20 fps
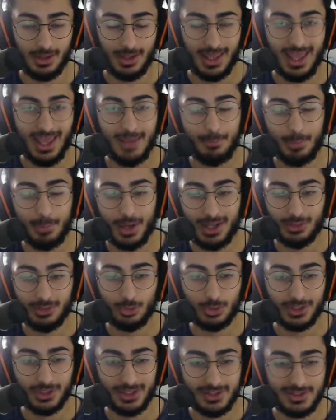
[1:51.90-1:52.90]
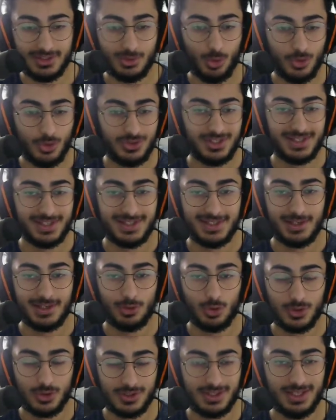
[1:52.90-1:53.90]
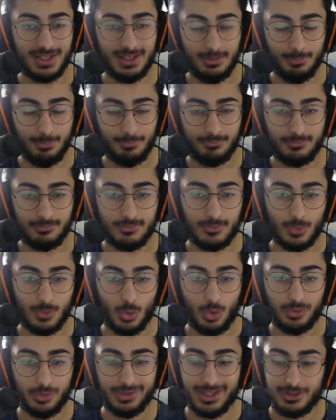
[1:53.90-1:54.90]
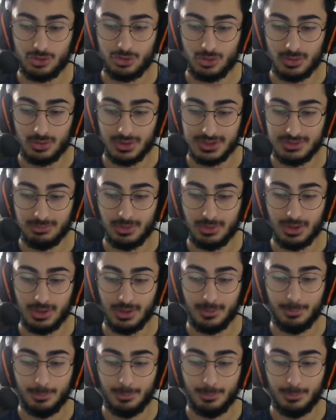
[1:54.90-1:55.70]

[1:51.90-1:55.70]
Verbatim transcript: En pahalı olanı önce size göstereyim. Ondan sonra şimdi